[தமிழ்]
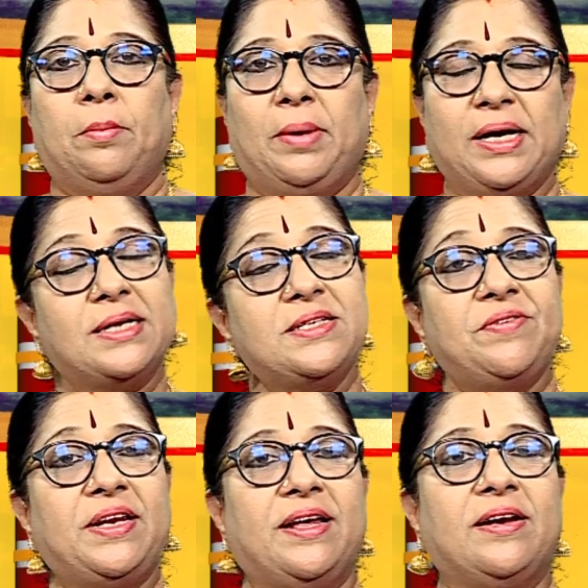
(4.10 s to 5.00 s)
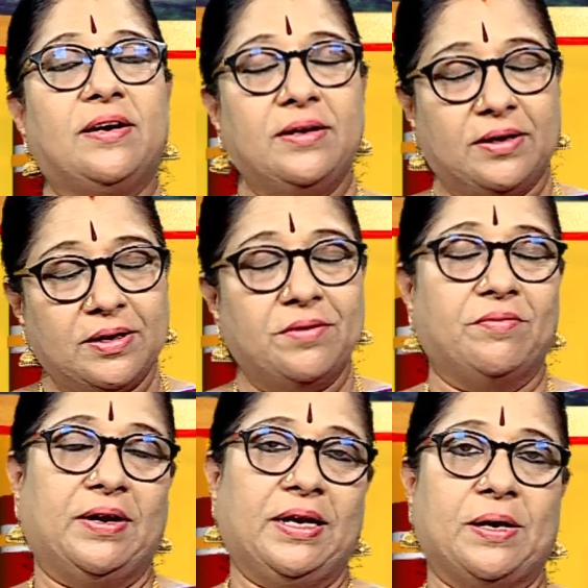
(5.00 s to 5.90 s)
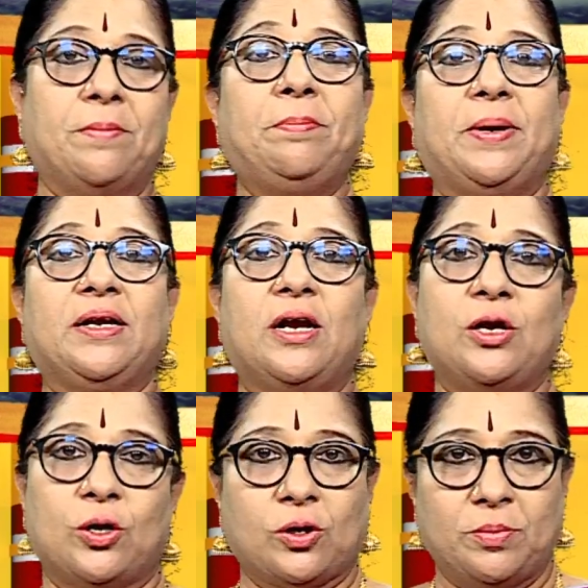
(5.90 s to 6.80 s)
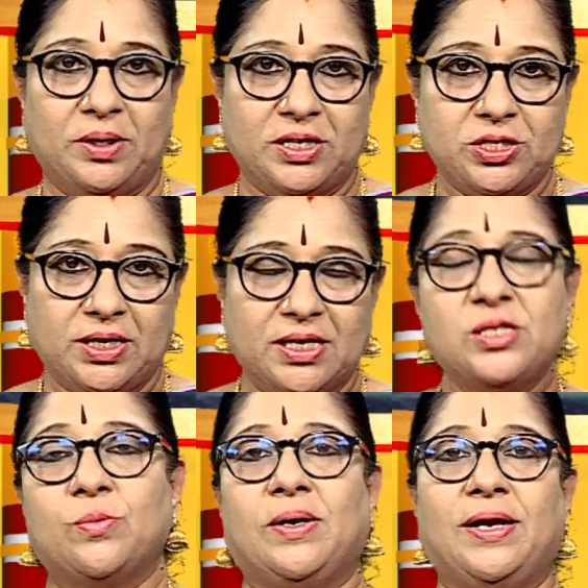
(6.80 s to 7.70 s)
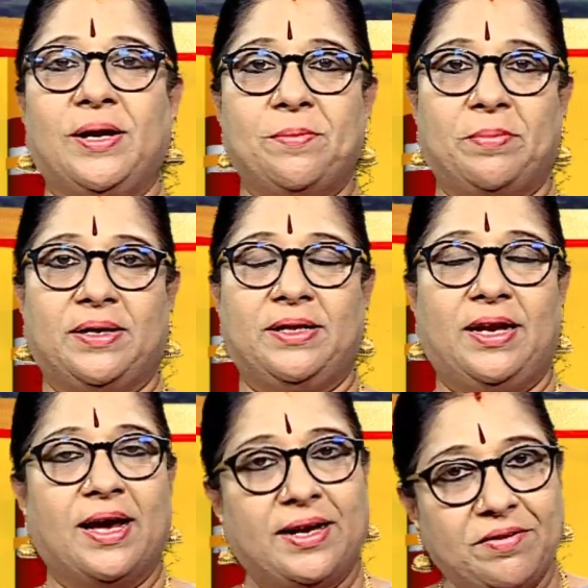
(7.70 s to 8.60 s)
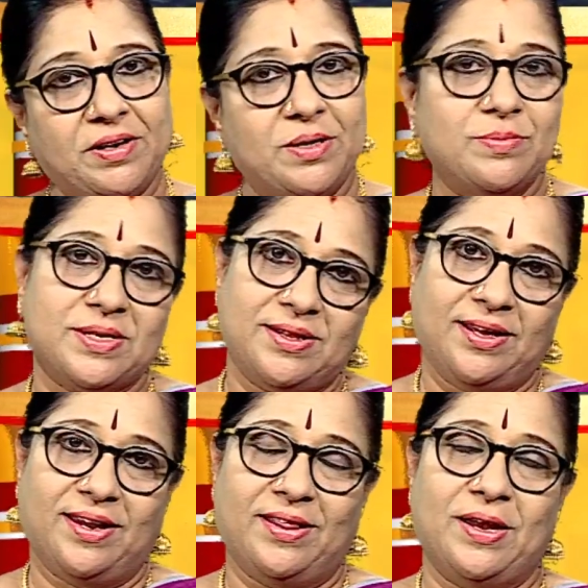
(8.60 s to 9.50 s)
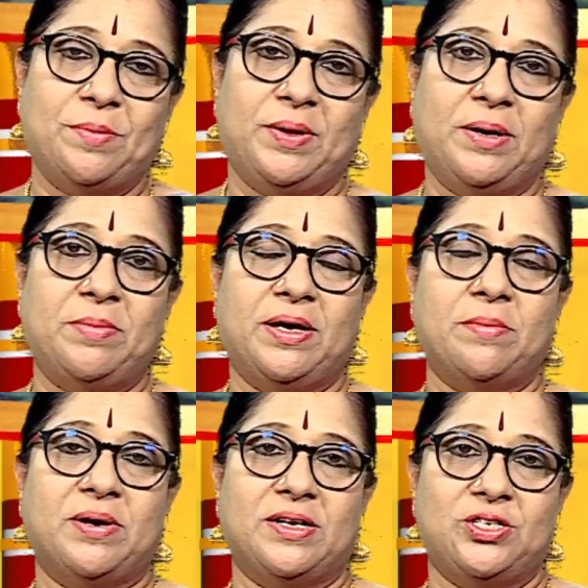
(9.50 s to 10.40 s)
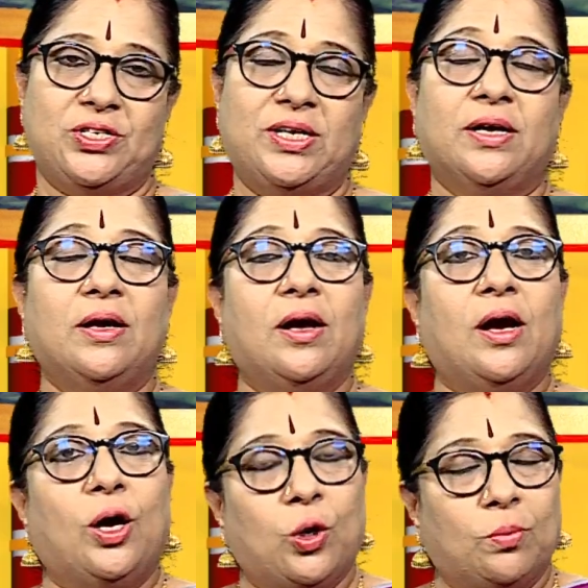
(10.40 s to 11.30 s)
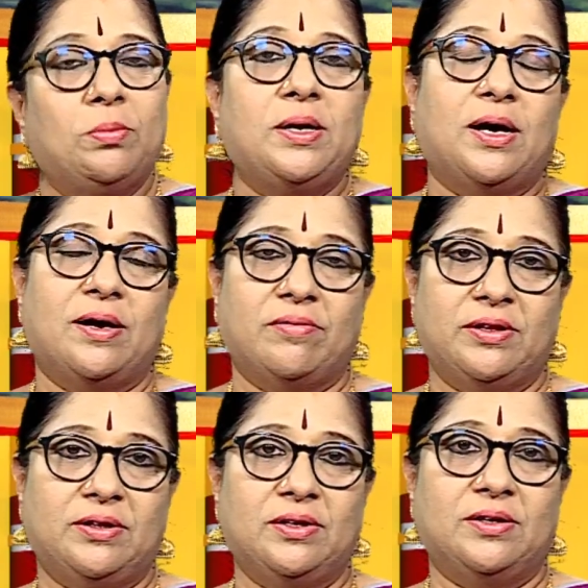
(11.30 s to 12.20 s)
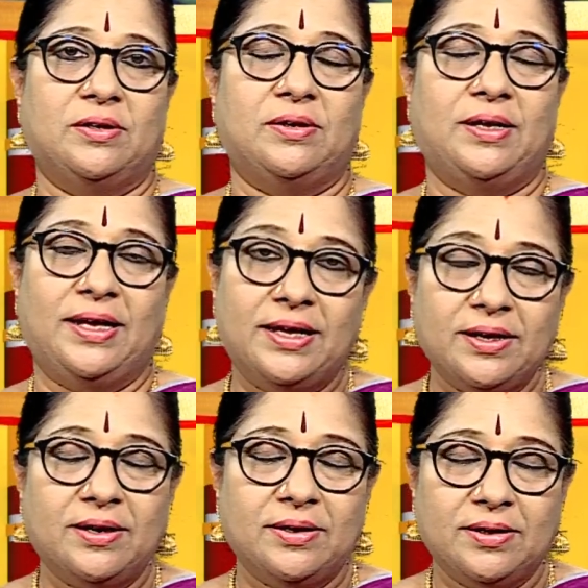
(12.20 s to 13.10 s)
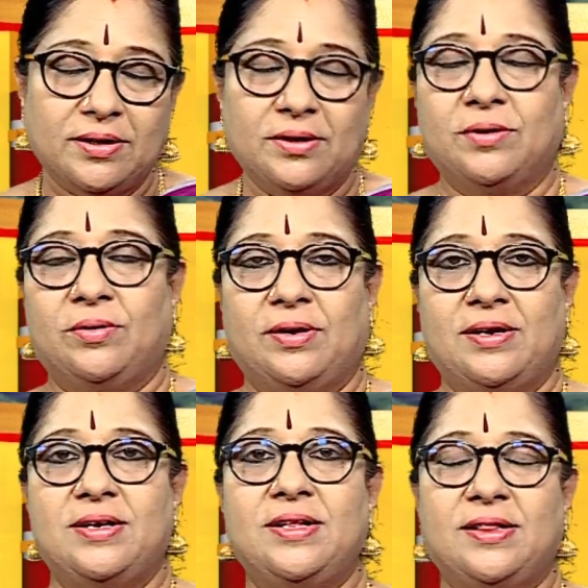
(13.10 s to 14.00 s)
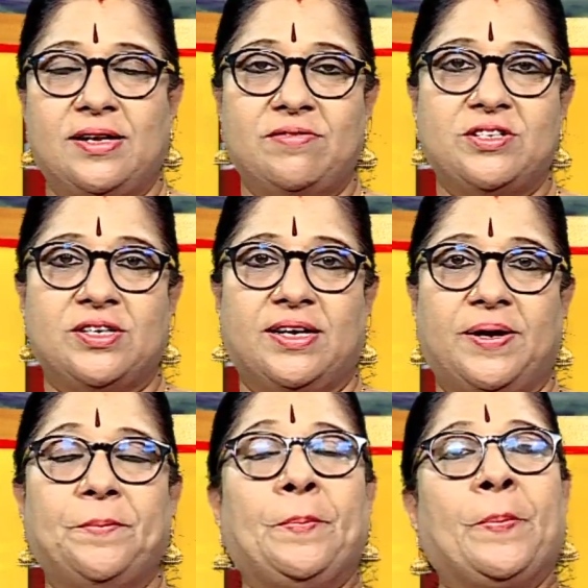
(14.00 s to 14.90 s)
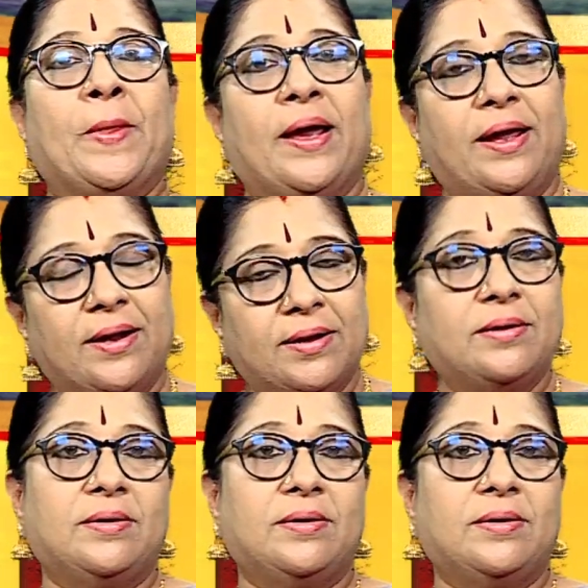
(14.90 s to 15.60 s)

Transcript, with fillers: மெகா டிவி நேயர்களுக்கு வணக்கம் பெண்கள் டாட் காம் நிகழ்ச்சியில் சுபகிரகம் பகுதியில் அனைவரையும் சந்திக்கிறதுல மிக மிக மகிழ்ச்சி ரொம்ப நான் வந்து நேயர்களுக்கு நன்றி தெரிவிச்சுக்கிறேன் ஏன்னா